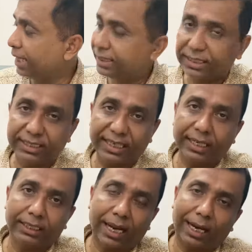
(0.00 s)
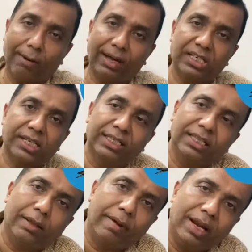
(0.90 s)
এই যে জিঙ্কটা খাবারের সাথে
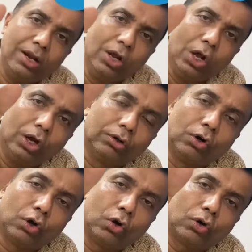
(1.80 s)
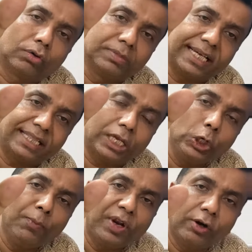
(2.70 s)
দিবেন গরুর যাতে
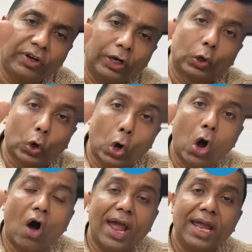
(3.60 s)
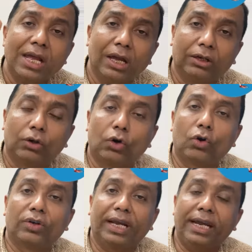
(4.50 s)
ইমিউনিটি গ্রো হয়
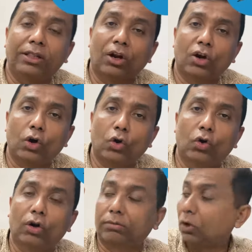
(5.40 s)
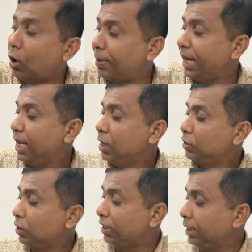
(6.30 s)
গরুর এই ধরনের রোগ হবে
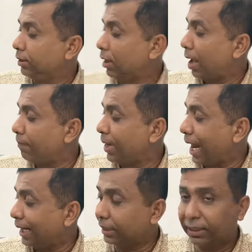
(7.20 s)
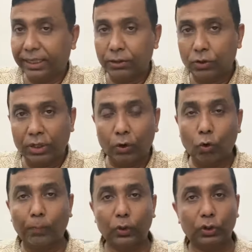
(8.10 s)
যদি আপনার আগের থেকে যদি রোগ
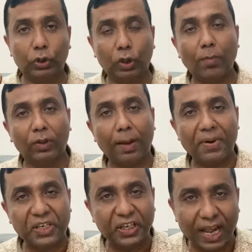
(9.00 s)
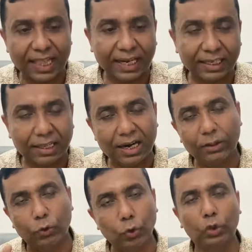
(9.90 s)
প্রতিরোধ ক্ষমতা বেশি না থাকে তাহলে
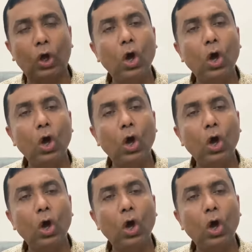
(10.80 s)
দ্রুত